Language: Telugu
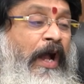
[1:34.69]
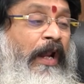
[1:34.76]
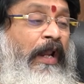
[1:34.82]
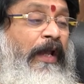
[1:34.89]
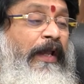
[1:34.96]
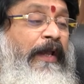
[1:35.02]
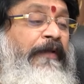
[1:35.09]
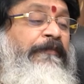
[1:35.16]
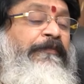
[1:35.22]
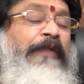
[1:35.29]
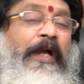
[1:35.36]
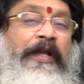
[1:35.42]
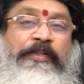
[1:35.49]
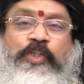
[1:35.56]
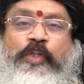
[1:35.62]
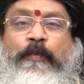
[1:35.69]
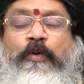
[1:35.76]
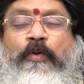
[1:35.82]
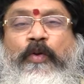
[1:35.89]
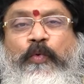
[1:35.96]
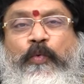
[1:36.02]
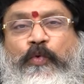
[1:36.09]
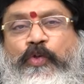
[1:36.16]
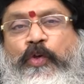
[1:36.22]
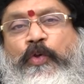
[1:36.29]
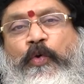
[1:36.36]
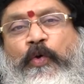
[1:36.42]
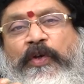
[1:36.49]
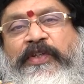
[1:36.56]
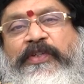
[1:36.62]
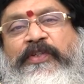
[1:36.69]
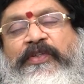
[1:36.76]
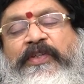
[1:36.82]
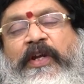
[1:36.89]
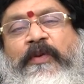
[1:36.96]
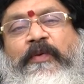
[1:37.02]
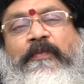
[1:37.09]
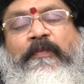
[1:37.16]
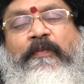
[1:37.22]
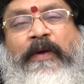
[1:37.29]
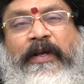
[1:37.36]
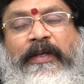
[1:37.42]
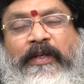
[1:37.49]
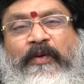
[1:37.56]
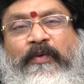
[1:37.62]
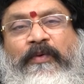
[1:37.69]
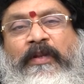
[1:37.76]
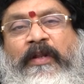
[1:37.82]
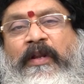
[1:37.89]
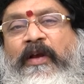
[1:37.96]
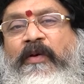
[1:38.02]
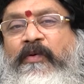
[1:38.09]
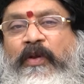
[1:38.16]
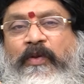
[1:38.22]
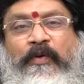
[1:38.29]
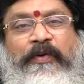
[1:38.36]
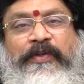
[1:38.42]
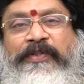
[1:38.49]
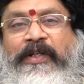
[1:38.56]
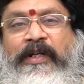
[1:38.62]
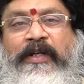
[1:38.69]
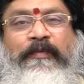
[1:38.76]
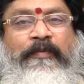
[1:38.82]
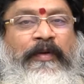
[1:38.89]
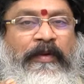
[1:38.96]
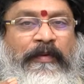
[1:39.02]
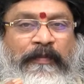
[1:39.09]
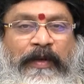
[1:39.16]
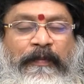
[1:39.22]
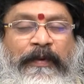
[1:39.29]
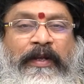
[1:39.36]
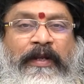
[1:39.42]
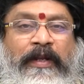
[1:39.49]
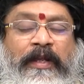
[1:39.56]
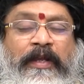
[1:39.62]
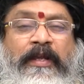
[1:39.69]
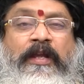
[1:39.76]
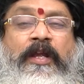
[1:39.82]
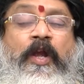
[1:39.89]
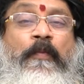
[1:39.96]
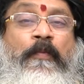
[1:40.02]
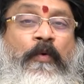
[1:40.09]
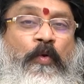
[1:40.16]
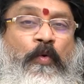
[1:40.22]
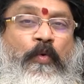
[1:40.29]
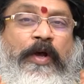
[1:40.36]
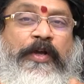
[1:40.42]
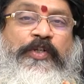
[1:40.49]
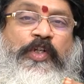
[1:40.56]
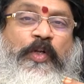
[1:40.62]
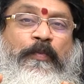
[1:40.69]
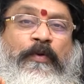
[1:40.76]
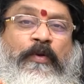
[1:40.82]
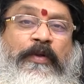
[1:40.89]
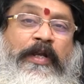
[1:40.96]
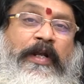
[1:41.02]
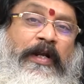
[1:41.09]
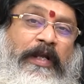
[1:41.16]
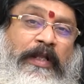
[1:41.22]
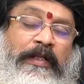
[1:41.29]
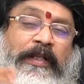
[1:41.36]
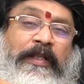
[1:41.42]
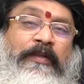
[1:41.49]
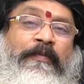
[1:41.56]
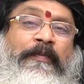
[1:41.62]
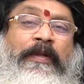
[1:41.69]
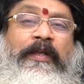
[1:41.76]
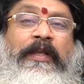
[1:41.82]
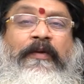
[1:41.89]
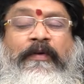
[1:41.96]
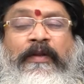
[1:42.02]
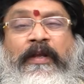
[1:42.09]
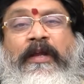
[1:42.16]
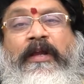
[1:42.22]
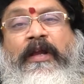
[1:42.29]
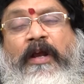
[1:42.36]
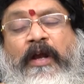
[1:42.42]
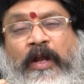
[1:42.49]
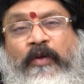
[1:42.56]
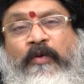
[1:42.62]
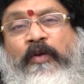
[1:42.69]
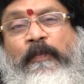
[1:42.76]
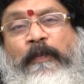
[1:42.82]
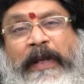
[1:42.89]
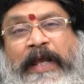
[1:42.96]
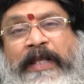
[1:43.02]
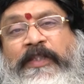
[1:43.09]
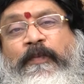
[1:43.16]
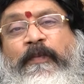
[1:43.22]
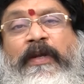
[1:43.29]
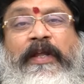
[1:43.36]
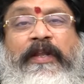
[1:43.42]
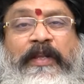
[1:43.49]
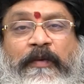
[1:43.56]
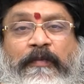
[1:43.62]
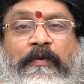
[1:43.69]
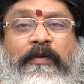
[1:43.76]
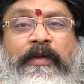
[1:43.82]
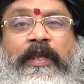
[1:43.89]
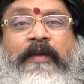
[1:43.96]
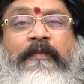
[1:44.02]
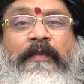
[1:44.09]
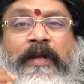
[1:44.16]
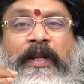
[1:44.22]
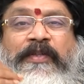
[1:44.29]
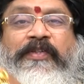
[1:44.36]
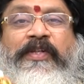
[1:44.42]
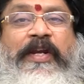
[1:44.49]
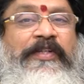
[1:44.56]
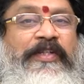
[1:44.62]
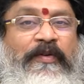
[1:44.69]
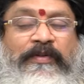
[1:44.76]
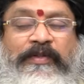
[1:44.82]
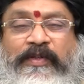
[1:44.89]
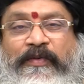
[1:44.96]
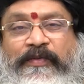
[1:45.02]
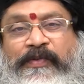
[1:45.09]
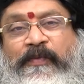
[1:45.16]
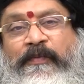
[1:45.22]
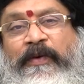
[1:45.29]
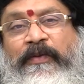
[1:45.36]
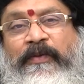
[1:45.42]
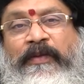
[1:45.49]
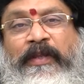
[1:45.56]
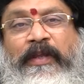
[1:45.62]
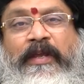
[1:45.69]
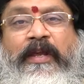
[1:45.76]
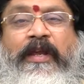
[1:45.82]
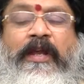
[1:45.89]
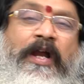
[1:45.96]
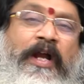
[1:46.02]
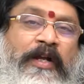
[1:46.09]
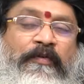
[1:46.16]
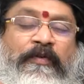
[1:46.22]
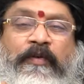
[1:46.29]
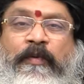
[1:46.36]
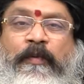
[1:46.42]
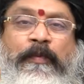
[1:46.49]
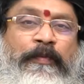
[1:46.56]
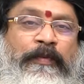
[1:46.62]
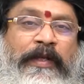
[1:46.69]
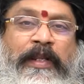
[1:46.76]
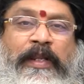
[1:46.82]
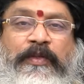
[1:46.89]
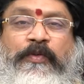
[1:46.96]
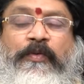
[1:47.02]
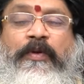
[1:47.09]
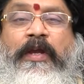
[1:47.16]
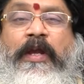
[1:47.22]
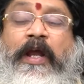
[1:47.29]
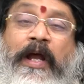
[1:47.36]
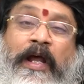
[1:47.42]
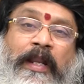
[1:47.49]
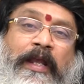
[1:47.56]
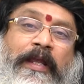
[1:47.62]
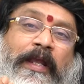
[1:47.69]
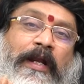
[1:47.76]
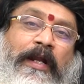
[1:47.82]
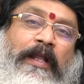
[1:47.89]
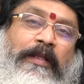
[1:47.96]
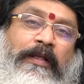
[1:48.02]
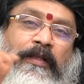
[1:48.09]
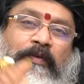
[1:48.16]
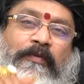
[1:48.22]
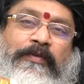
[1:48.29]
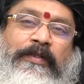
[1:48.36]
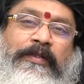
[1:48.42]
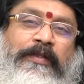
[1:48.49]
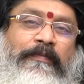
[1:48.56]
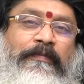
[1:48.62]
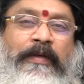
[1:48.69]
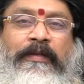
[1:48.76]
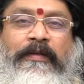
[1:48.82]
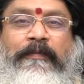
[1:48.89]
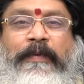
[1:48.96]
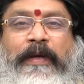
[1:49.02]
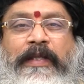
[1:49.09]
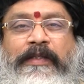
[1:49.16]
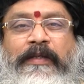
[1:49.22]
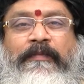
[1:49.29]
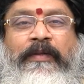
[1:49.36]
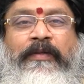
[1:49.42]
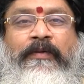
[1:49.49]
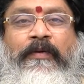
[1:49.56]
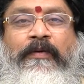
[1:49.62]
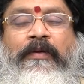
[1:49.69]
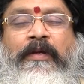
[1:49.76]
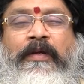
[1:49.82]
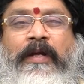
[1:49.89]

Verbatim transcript: అలాగే అష్టంలో ఉన్న కుజుడు యోగించిస్తాడు భాగ్యంలో ఉన్న రాహు కూడా యోగిస్తాడు కాబట్టి మనం భయపడక్కలే పూర్వాశ్రమంలో ఏడాది క్రితం మనకి ఏమైనా అనుకున్న ప్లాన్స్ మళ్ళీ రిబోకి అయ్యి మళ్ళీ స్టార్ట్ చేయాల్సిన అవసరం పడుతుంది అటువంటి కూడా ముందుకెళ్ళచ్చు అలాగే ఏడాది క్రితం వచ్చిన సంబంధం పెళ్లి సంబంధం